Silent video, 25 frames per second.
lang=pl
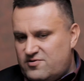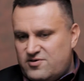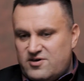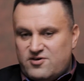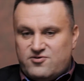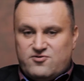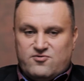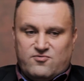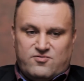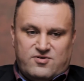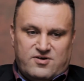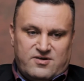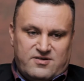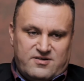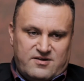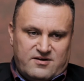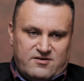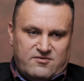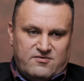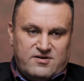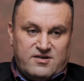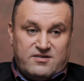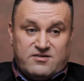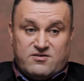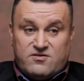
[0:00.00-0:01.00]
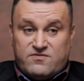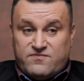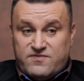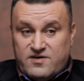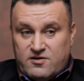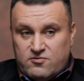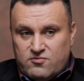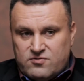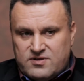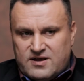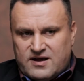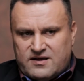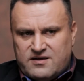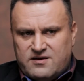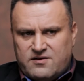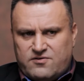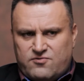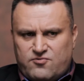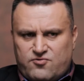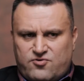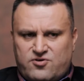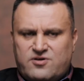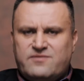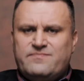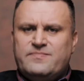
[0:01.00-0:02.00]
cieszą się z tego. Jest też wielu takich,
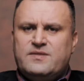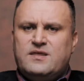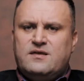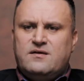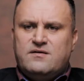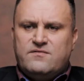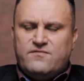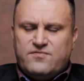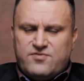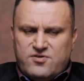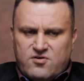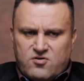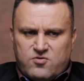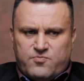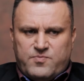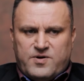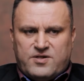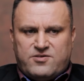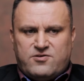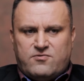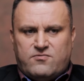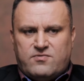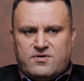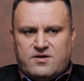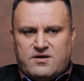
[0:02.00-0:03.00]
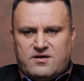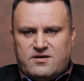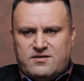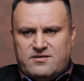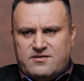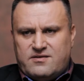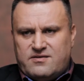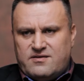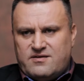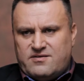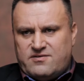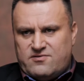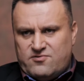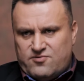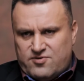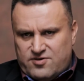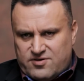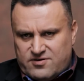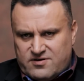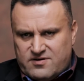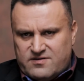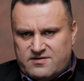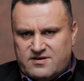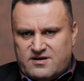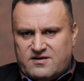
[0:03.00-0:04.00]
którzy wciąż patrzą na interes
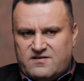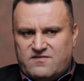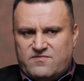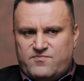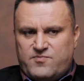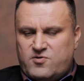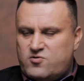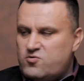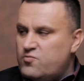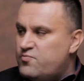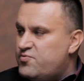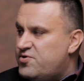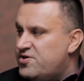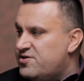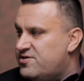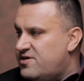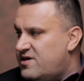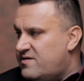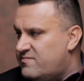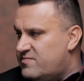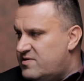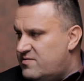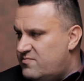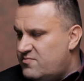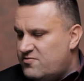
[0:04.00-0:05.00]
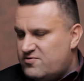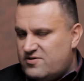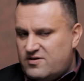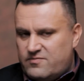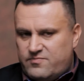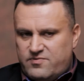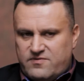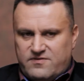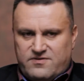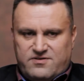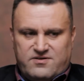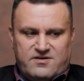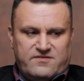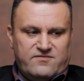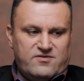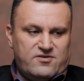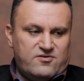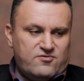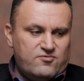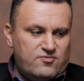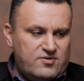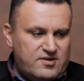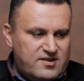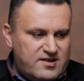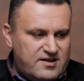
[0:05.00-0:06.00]
troszeczkę w taki sposób przyziemny, można powiedzieć, a więc
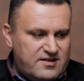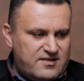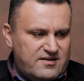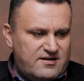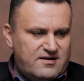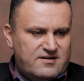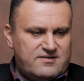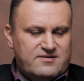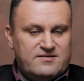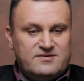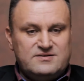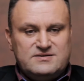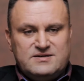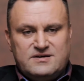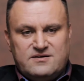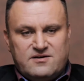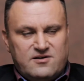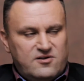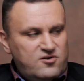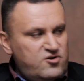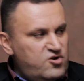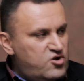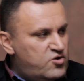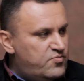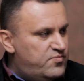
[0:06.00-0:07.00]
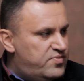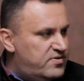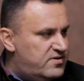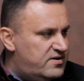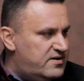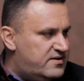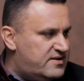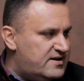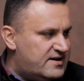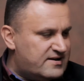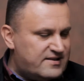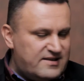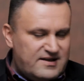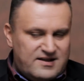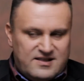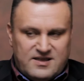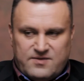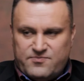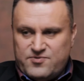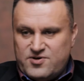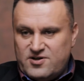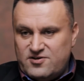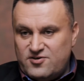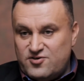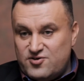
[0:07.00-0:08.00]
tu i teraz, liczby i tak dalej,
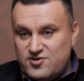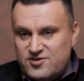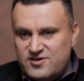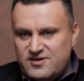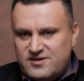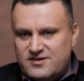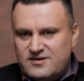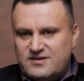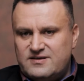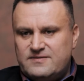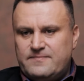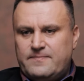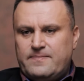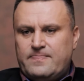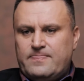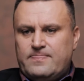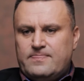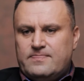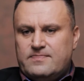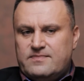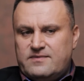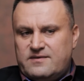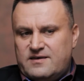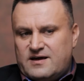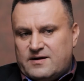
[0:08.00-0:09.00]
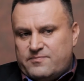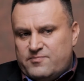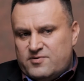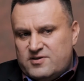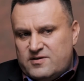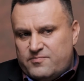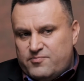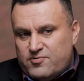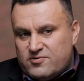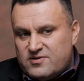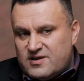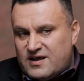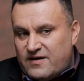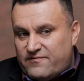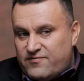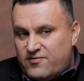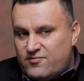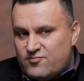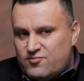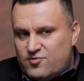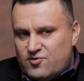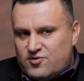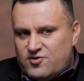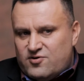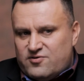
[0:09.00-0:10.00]
przeliczniki, jakby nie
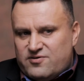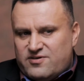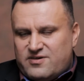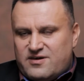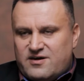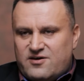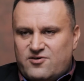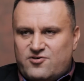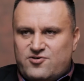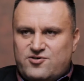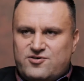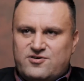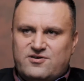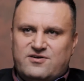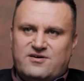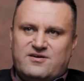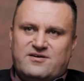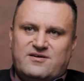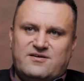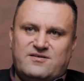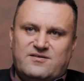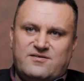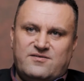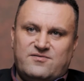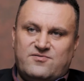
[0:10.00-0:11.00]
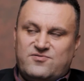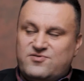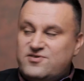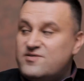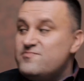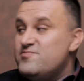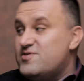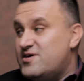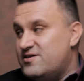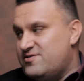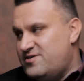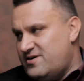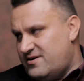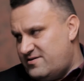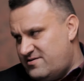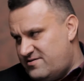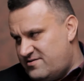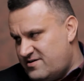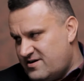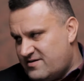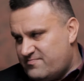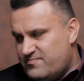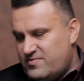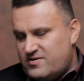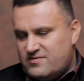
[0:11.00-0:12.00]
potrafią do końca jeszcze y, tym się dzielić,
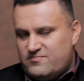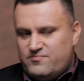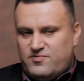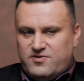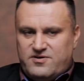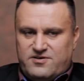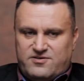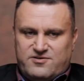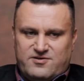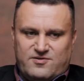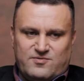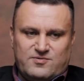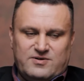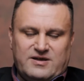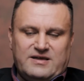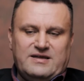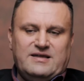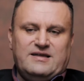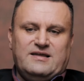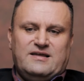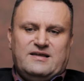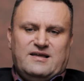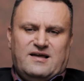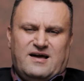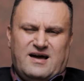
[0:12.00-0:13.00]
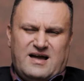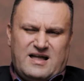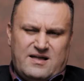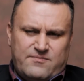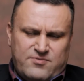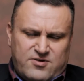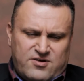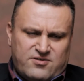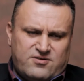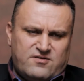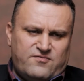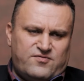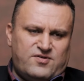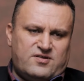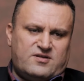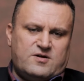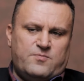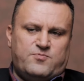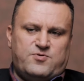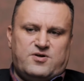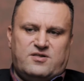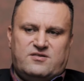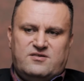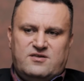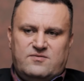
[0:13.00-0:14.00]
jak pan powiedział. Nie? ja myślę, że to wszystko
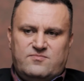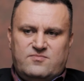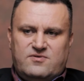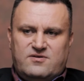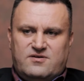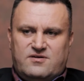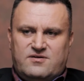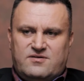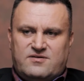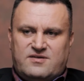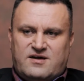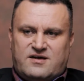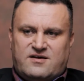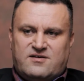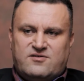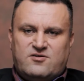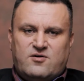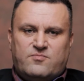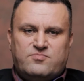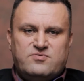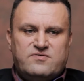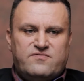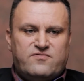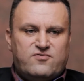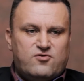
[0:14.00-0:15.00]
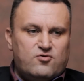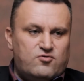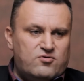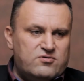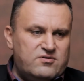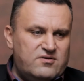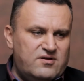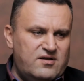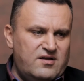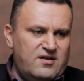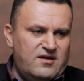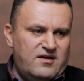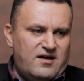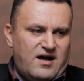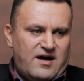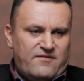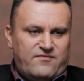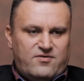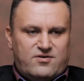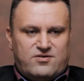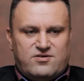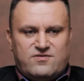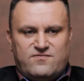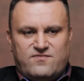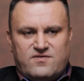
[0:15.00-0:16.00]
przed nimi i taki dobry wzór, a
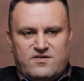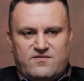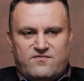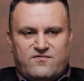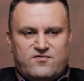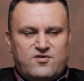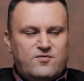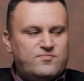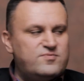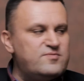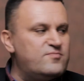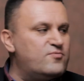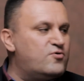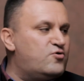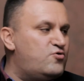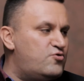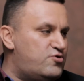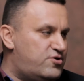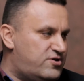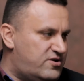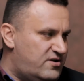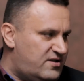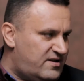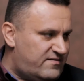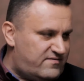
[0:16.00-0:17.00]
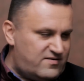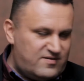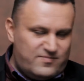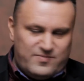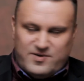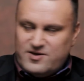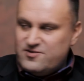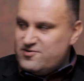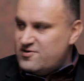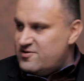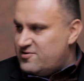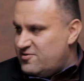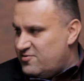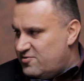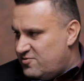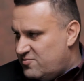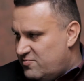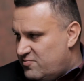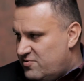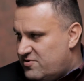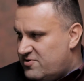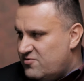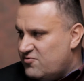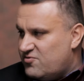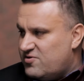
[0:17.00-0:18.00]
właściwie w dobrym guście nawet będzie to
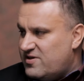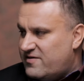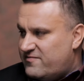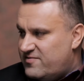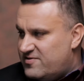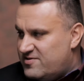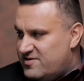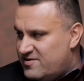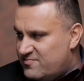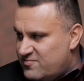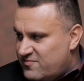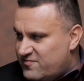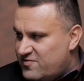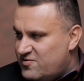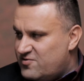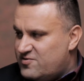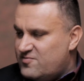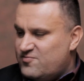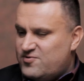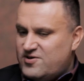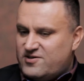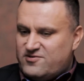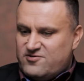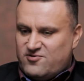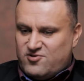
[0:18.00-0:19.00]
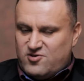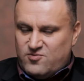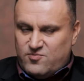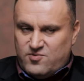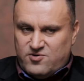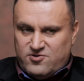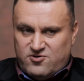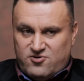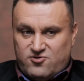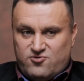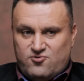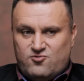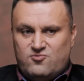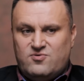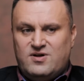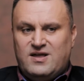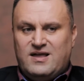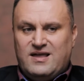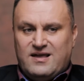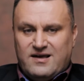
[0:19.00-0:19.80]
robić, to już nawet nie mówię o tym, że ktoś to będzie czuł.